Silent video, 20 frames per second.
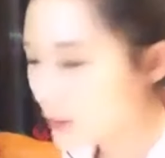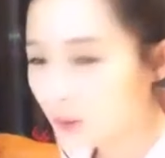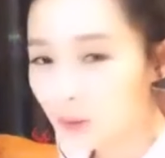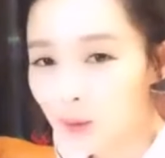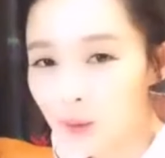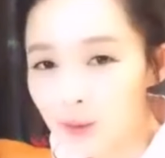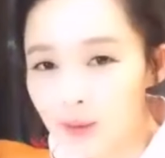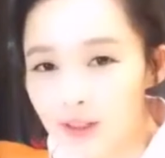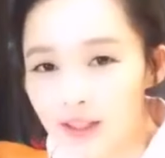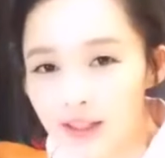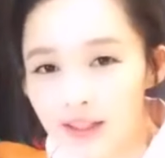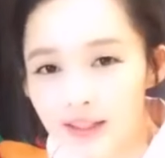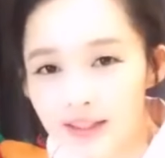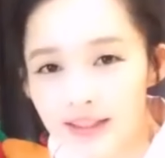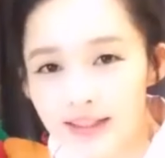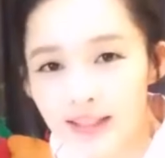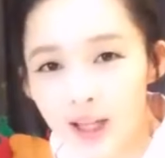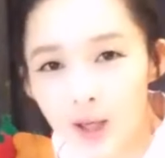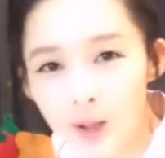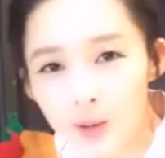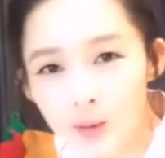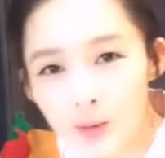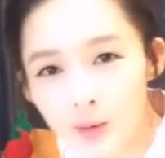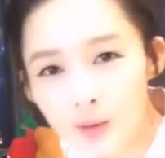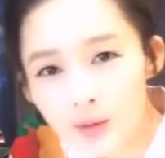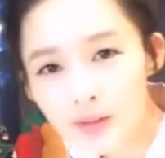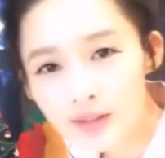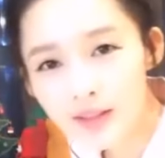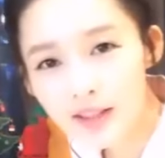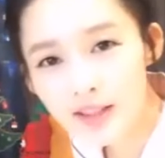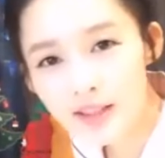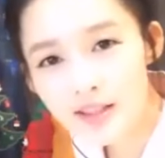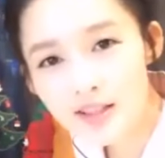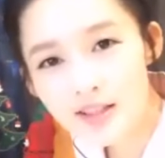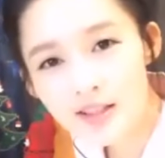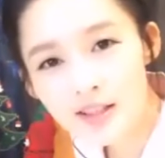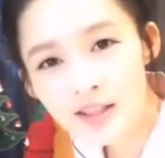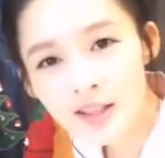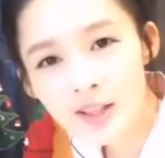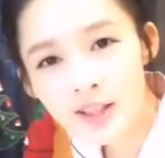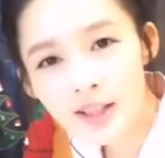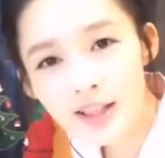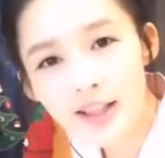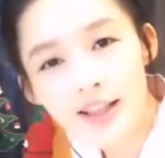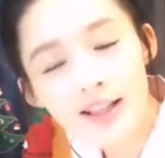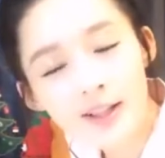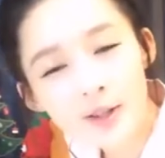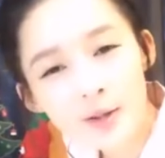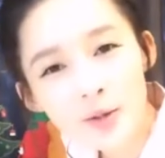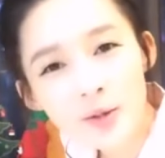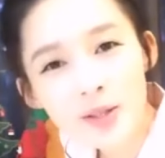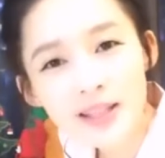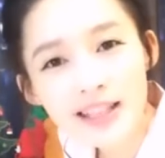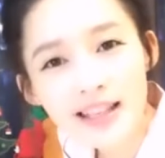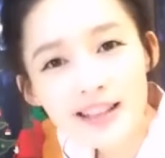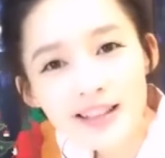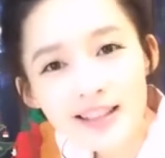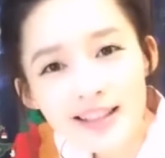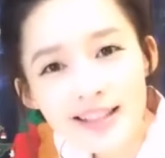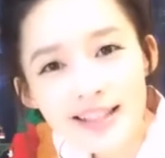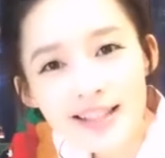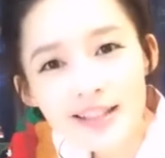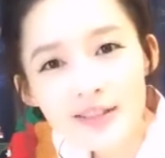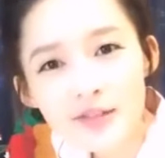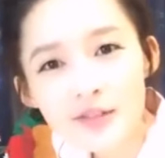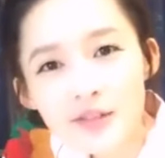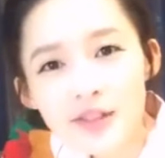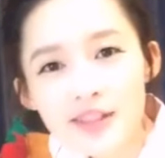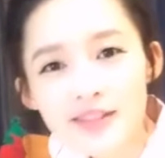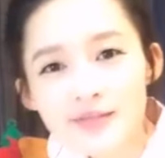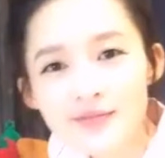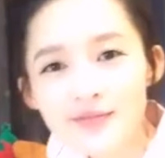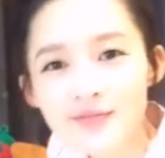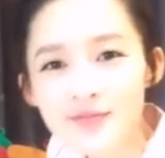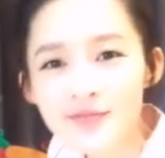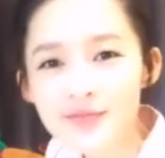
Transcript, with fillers: 红红的小路很适合过年的气氛。